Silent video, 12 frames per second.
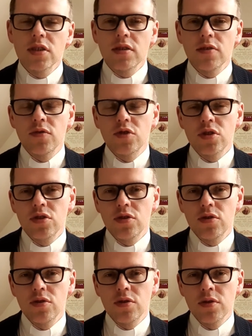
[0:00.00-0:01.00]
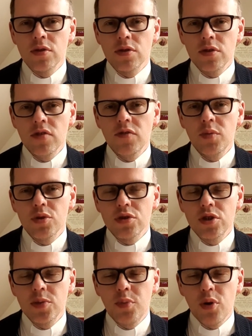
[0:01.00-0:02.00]
są w życiu i w
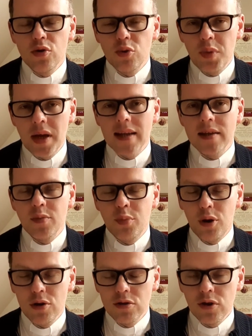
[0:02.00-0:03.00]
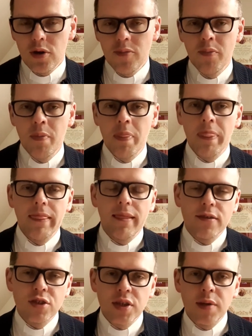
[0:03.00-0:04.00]
miłości pogubieni, po to,
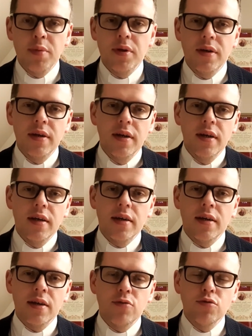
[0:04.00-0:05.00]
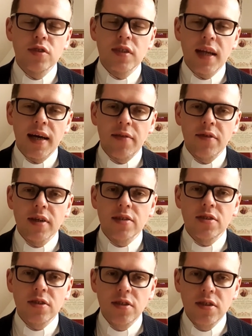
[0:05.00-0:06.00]
żeby
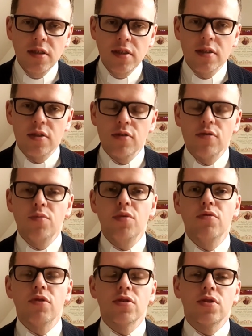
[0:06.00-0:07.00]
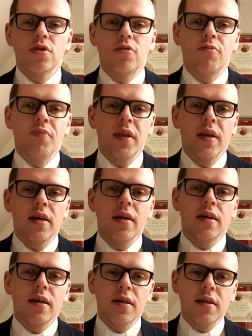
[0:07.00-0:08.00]
uzdrawiać ich tą miłością
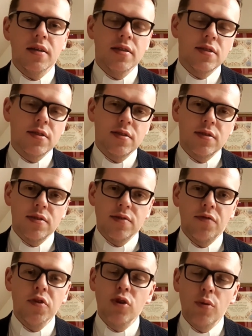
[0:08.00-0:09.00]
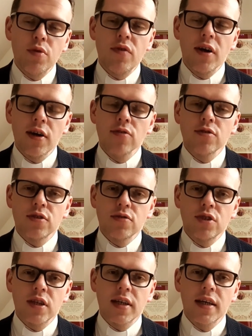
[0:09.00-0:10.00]
wydobywającą
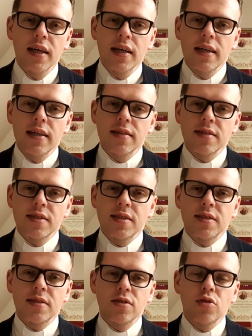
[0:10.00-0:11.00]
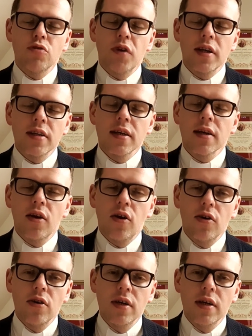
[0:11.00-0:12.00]
się z
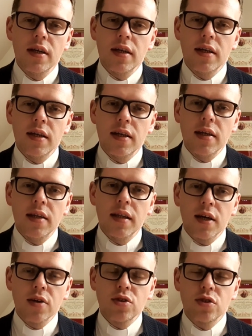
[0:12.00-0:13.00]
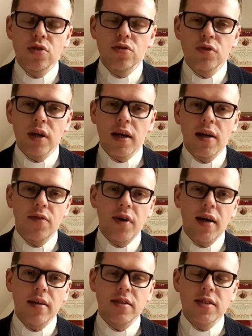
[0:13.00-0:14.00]
otwartego Y, na krzyżu, na
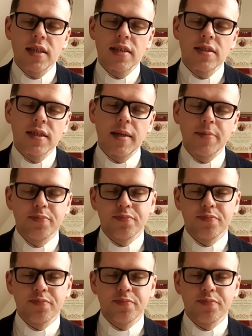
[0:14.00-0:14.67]
Kalwarii serca